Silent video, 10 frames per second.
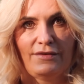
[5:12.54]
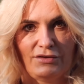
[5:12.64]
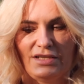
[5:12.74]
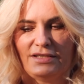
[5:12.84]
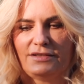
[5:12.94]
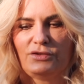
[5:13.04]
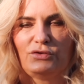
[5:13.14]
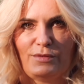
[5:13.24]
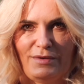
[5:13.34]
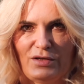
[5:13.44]
Najważniejsze, co
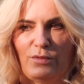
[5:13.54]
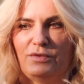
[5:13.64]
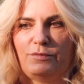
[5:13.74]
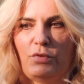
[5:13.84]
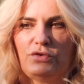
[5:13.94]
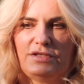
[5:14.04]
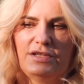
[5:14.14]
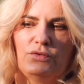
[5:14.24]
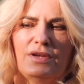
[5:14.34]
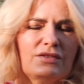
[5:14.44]
trzeba zrobić po
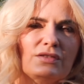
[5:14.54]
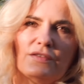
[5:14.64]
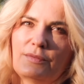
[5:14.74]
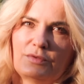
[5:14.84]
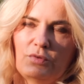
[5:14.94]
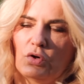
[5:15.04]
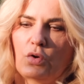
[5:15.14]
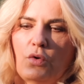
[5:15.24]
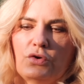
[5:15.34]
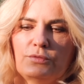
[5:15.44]
ścięciu, ja zostawiam sobie
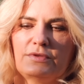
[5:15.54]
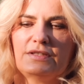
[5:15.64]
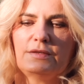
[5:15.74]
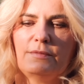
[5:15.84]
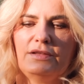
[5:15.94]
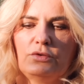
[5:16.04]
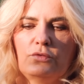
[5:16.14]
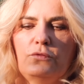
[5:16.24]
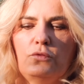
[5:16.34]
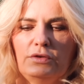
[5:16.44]
około 8 cm
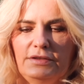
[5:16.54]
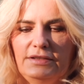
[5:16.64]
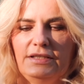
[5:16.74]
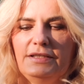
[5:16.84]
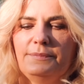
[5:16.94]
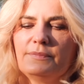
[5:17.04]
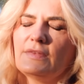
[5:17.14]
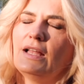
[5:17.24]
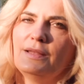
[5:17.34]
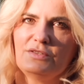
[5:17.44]
łodygi,
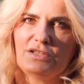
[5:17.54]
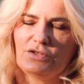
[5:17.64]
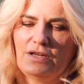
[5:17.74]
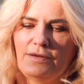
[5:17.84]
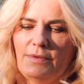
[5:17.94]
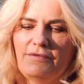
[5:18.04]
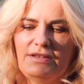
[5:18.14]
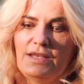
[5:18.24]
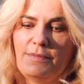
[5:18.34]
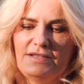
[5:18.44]
ale myślę, że ona nam
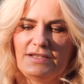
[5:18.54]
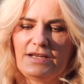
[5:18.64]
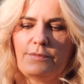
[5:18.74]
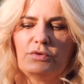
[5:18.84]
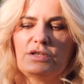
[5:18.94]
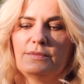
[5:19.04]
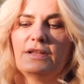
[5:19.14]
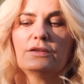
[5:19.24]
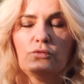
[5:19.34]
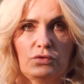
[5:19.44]
nawet nie będzie taka
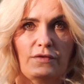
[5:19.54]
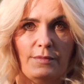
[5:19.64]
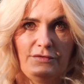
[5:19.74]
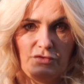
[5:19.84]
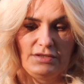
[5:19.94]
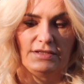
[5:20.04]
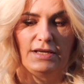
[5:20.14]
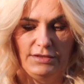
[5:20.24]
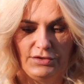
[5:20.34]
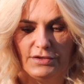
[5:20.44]
potrzebna. Usuwamy
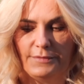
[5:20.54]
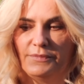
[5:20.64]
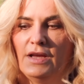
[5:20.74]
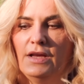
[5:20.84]
wszystkie liście.